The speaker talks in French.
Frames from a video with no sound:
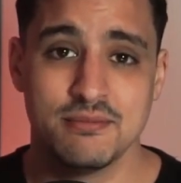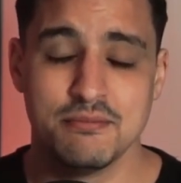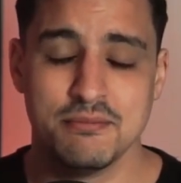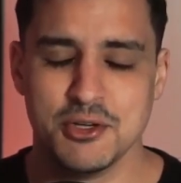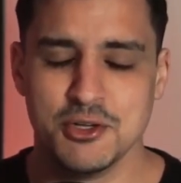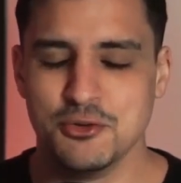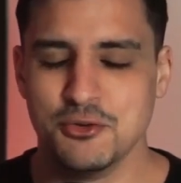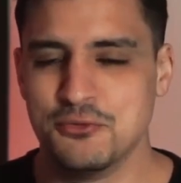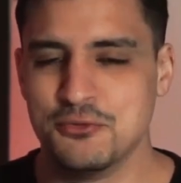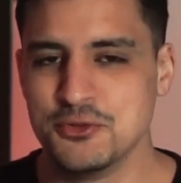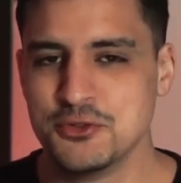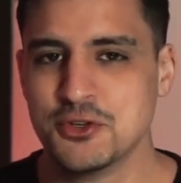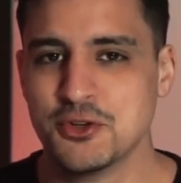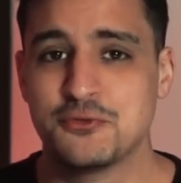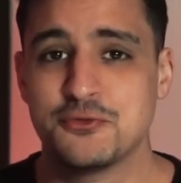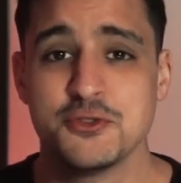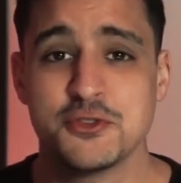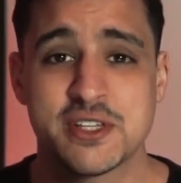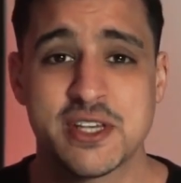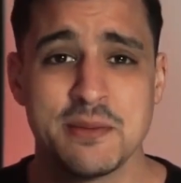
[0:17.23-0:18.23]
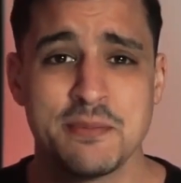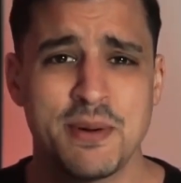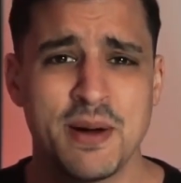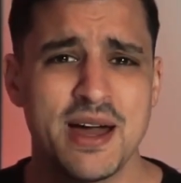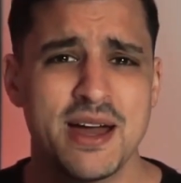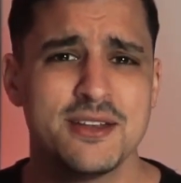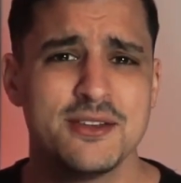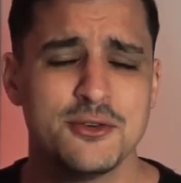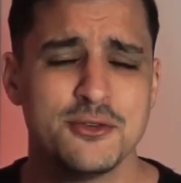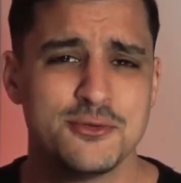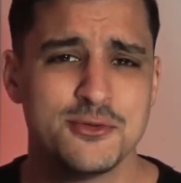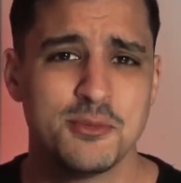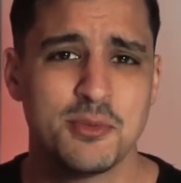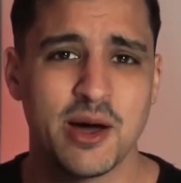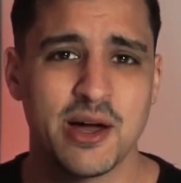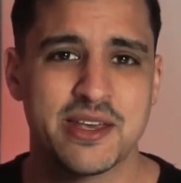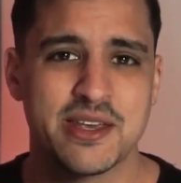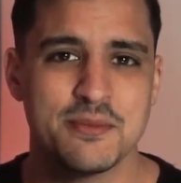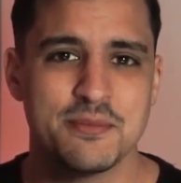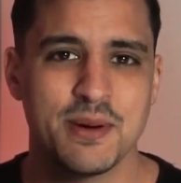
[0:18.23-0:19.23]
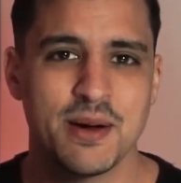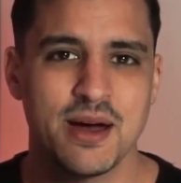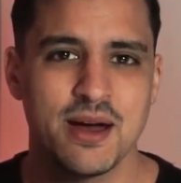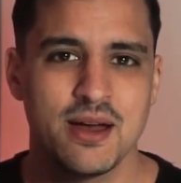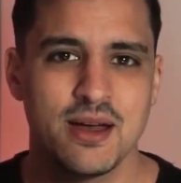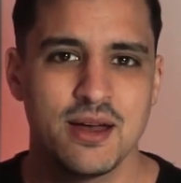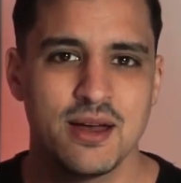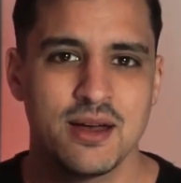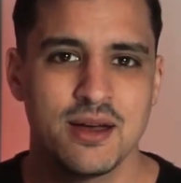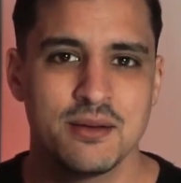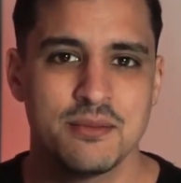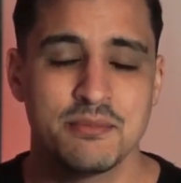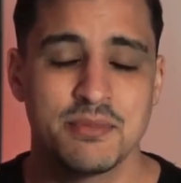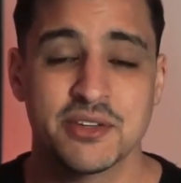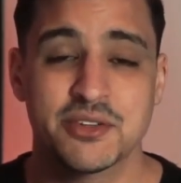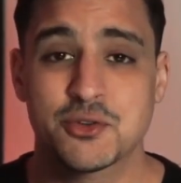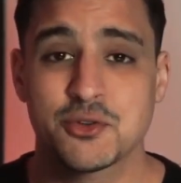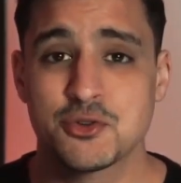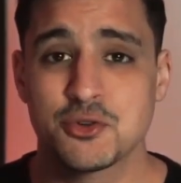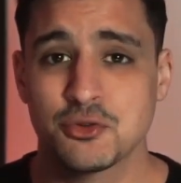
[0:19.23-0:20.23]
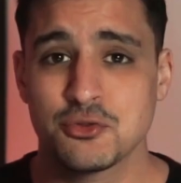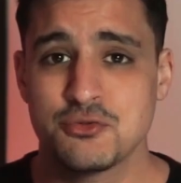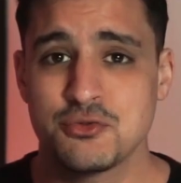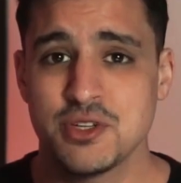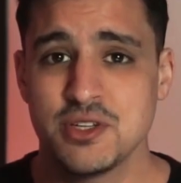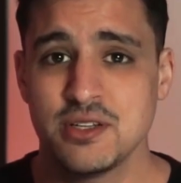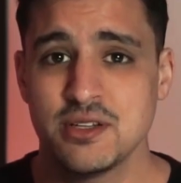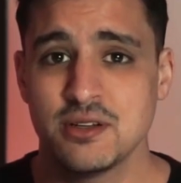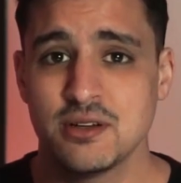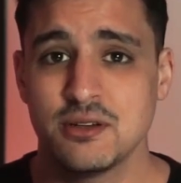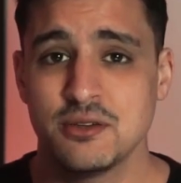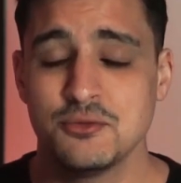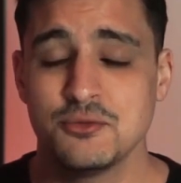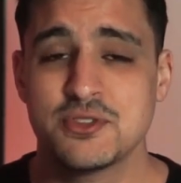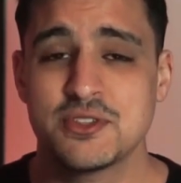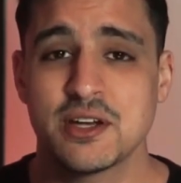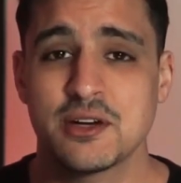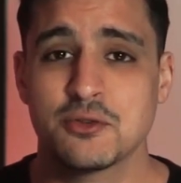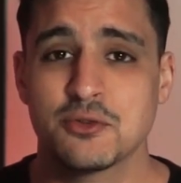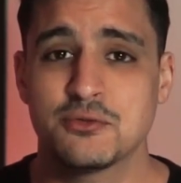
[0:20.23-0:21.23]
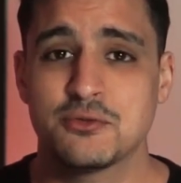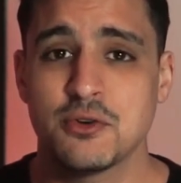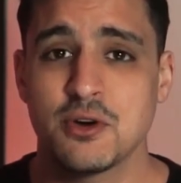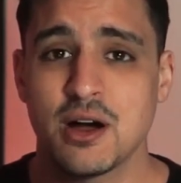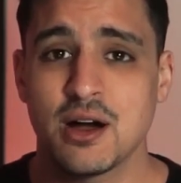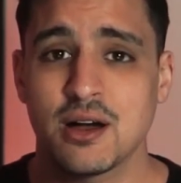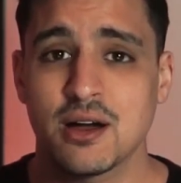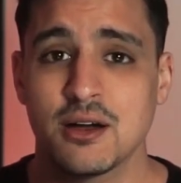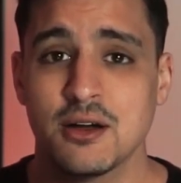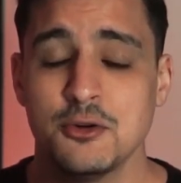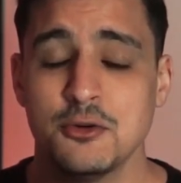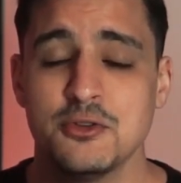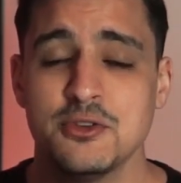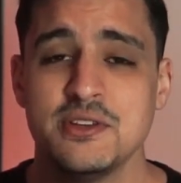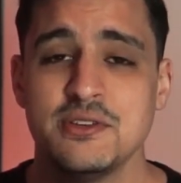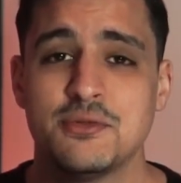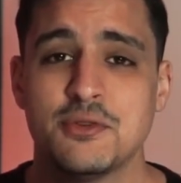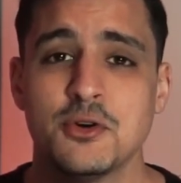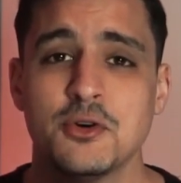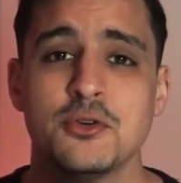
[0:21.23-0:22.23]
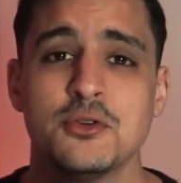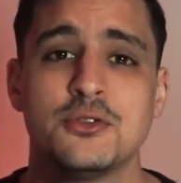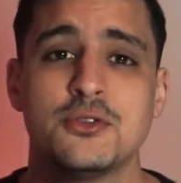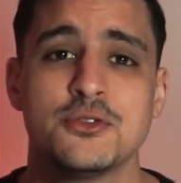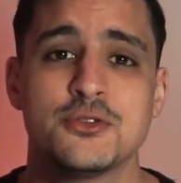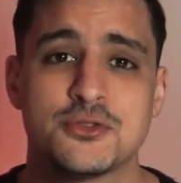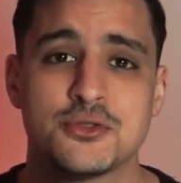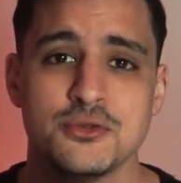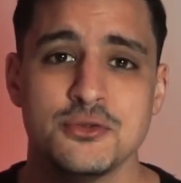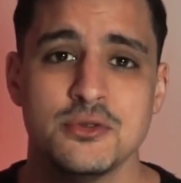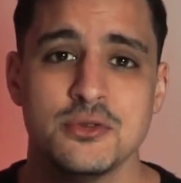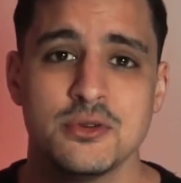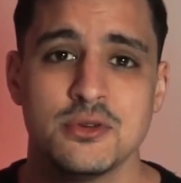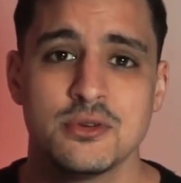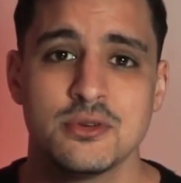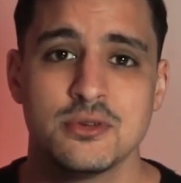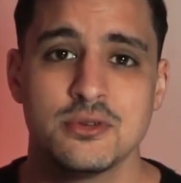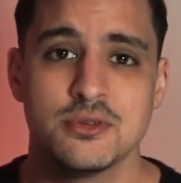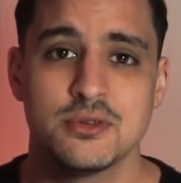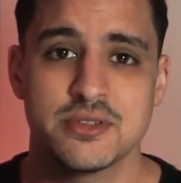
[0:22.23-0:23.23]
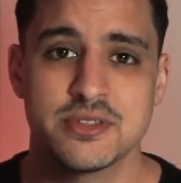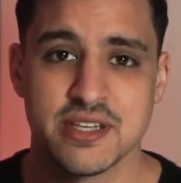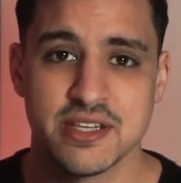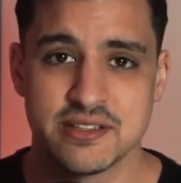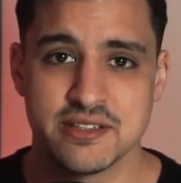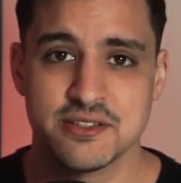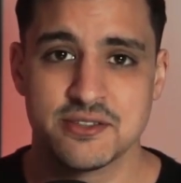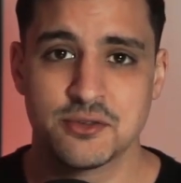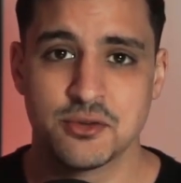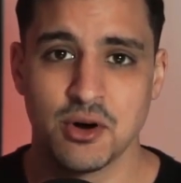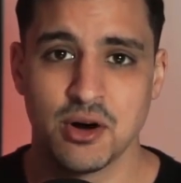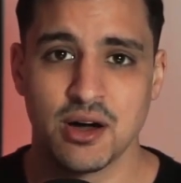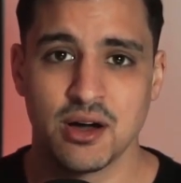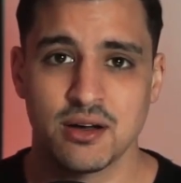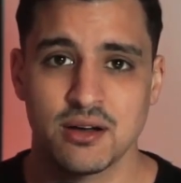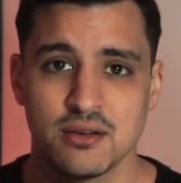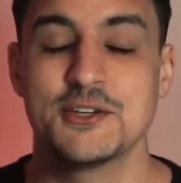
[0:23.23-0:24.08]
Mais ne vous offusquez pas et ne vous braquez pas, parce qu'aujourd'hui, nous allons voir le niveau au-dessus de cette histoire.